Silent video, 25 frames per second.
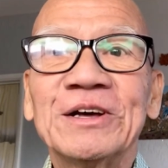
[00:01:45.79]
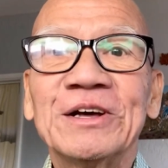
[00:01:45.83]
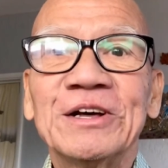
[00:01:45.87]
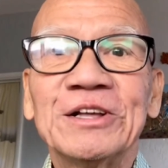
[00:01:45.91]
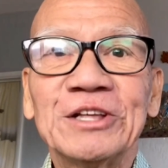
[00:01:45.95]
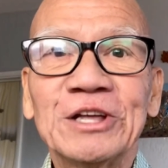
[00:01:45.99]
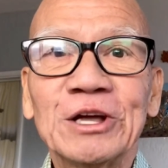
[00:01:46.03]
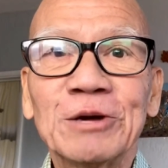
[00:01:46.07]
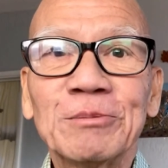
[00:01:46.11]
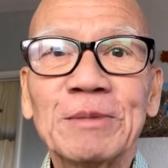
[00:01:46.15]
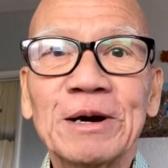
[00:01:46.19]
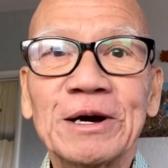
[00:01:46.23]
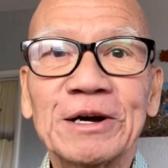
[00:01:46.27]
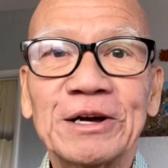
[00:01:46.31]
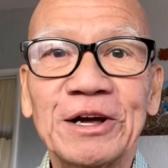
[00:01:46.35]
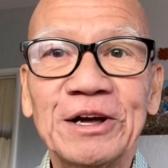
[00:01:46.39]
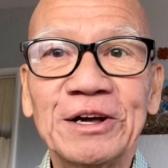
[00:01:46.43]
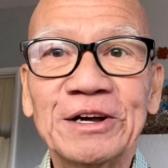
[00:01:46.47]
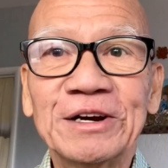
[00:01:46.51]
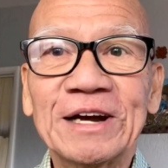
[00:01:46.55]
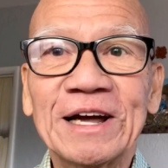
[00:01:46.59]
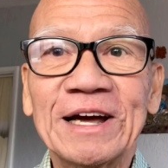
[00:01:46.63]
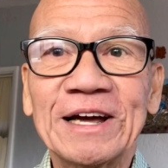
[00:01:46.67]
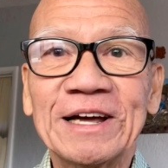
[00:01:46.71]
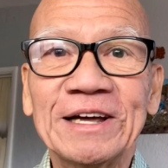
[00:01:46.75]
nhưng mà kỳ
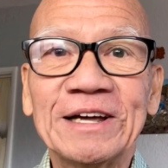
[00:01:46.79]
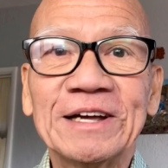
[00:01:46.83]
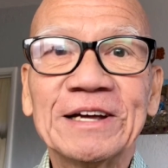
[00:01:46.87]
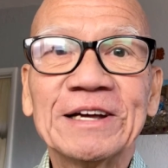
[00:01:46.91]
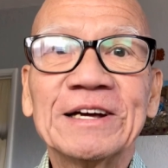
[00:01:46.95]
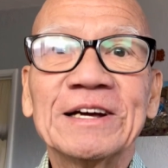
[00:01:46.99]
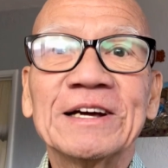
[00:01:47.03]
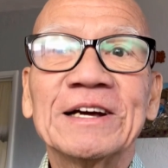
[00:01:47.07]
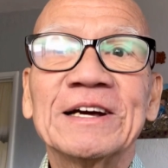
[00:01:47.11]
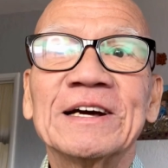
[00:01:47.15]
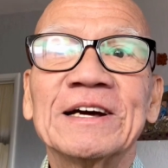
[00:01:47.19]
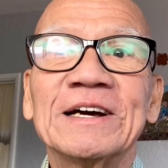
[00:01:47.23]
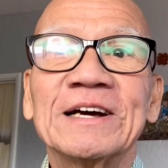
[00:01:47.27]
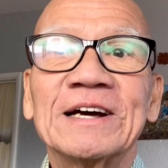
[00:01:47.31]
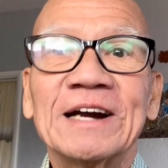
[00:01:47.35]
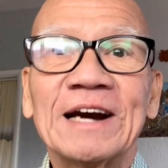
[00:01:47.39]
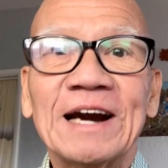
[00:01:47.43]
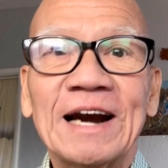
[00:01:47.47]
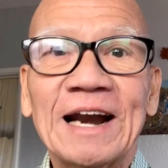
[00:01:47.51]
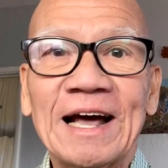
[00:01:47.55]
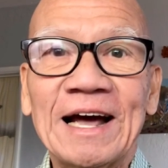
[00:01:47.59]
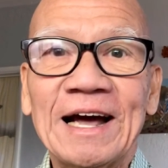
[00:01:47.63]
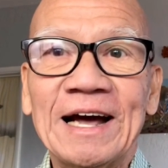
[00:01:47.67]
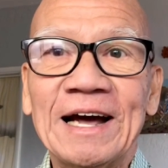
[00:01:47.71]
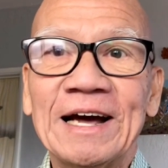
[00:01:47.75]
này
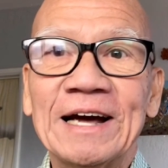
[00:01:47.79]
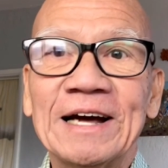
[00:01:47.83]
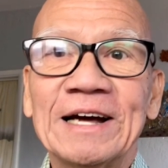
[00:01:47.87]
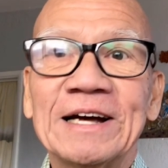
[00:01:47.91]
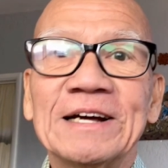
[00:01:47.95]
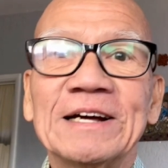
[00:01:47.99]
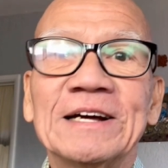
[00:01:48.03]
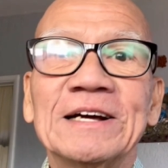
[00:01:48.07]
là